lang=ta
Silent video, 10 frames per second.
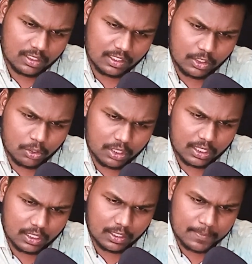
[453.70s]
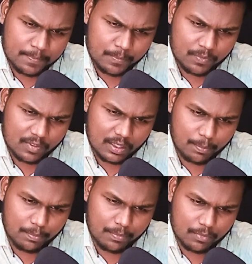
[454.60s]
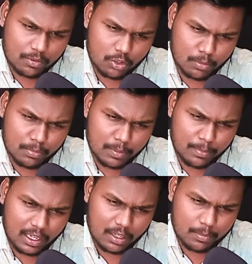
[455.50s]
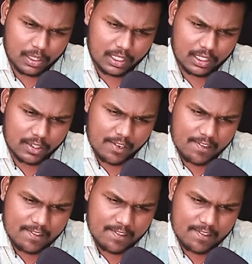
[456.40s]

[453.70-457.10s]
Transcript: ஏதோ ஒரு கொம்பு மரம் மாதிரி இருக்கு